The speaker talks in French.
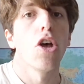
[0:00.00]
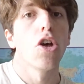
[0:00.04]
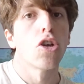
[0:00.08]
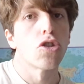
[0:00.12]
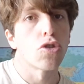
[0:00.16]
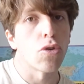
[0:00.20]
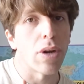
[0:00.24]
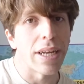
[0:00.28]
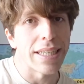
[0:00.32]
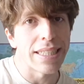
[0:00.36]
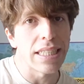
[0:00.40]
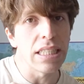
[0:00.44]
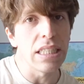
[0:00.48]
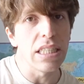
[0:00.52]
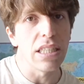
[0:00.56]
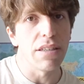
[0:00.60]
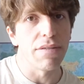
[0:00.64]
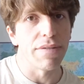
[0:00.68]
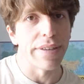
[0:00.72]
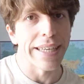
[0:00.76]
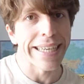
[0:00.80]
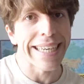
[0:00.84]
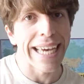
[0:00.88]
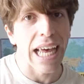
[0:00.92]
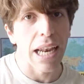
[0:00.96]
Cela
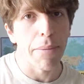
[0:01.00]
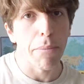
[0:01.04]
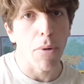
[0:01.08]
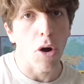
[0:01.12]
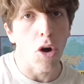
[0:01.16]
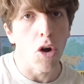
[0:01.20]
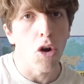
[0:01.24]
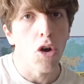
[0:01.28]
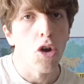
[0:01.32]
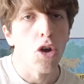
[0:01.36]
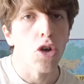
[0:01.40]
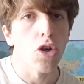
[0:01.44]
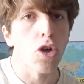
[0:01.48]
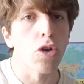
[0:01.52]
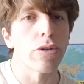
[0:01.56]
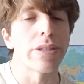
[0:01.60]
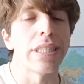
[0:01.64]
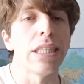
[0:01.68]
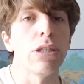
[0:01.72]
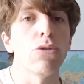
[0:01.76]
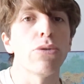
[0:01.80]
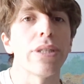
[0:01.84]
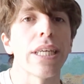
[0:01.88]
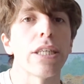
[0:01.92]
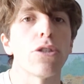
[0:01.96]
signifie également que si
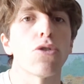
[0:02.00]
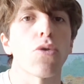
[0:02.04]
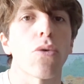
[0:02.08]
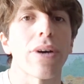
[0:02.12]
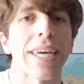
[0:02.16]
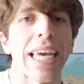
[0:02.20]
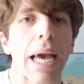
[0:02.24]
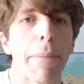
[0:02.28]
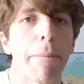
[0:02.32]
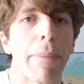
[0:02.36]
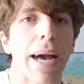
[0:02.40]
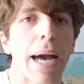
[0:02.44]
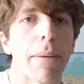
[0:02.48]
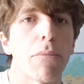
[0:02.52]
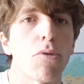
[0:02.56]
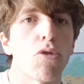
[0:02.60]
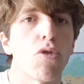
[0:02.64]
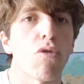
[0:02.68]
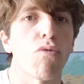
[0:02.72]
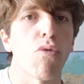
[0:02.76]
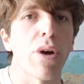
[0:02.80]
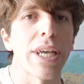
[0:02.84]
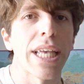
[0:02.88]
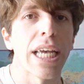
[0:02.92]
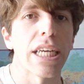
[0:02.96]
nous étions capables de
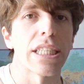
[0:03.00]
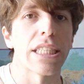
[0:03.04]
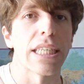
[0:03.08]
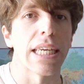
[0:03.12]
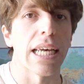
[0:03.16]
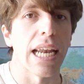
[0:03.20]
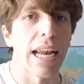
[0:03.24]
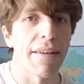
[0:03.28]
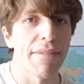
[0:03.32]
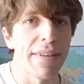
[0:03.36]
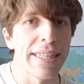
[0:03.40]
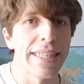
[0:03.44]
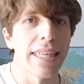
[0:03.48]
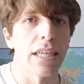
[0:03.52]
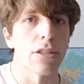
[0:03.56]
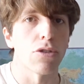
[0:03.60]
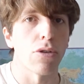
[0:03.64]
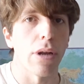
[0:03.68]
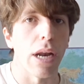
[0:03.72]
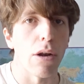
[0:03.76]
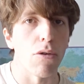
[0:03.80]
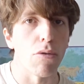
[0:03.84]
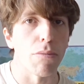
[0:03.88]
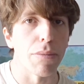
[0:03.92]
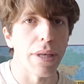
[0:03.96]
voyager à la vitesse de
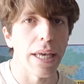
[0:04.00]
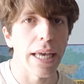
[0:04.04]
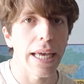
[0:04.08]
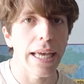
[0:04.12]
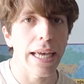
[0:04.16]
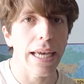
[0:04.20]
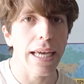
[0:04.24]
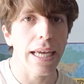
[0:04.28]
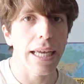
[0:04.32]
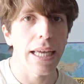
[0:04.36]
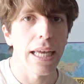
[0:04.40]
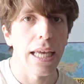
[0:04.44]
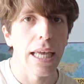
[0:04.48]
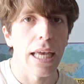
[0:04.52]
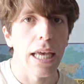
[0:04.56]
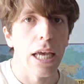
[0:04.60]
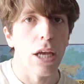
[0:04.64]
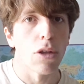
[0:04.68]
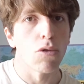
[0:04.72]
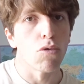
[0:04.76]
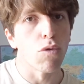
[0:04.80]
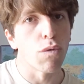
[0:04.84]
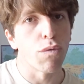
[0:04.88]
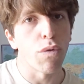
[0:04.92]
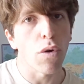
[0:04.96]
la lumière,
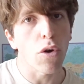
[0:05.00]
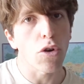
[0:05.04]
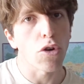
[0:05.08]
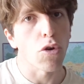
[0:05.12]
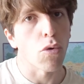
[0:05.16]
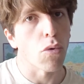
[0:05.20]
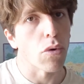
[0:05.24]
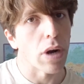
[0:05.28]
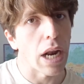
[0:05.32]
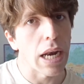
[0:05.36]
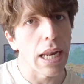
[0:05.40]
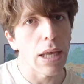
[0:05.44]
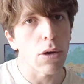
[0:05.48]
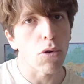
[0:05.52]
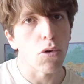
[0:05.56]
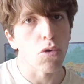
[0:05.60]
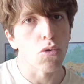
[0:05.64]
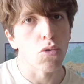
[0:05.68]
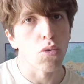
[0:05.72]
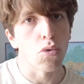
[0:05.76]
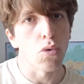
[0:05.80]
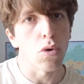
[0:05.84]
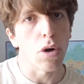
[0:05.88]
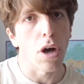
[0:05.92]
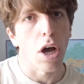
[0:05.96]
nous ferions
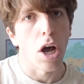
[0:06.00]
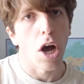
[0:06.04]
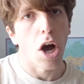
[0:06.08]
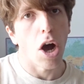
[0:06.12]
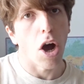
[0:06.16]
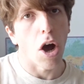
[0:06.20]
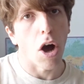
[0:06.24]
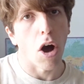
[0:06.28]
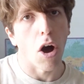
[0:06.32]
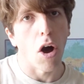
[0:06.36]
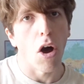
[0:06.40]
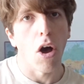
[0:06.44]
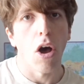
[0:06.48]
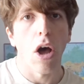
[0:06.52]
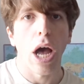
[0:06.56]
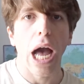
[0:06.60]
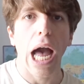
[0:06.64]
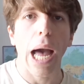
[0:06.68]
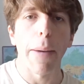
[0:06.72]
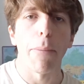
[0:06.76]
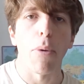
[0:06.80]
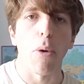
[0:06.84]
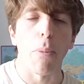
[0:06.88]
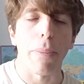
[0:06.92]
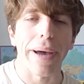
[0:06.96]
l'aller-retour en à
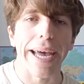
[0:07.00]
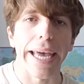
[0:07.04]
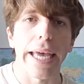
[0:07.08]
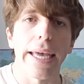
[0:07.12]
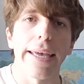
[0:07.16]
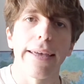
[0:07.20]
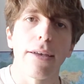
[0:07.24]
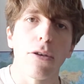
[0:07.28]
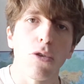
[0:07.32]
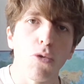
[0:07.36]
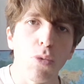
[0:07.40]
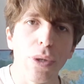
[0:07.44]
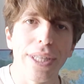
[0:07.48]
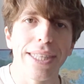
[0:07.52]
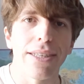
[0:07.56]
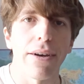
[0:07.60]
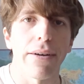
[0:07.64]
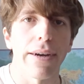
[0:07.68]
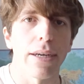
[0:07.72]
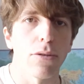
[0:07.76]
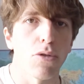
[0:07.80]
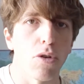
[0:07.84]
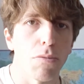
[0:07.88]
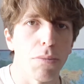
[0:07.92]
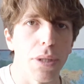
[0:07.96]
peu près 8 ans
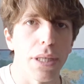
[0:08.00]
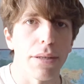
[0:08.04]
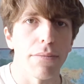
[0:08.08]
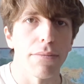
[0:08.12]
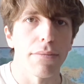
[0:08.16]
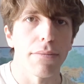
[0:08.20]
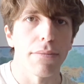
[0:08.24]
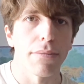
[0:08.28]
et demi.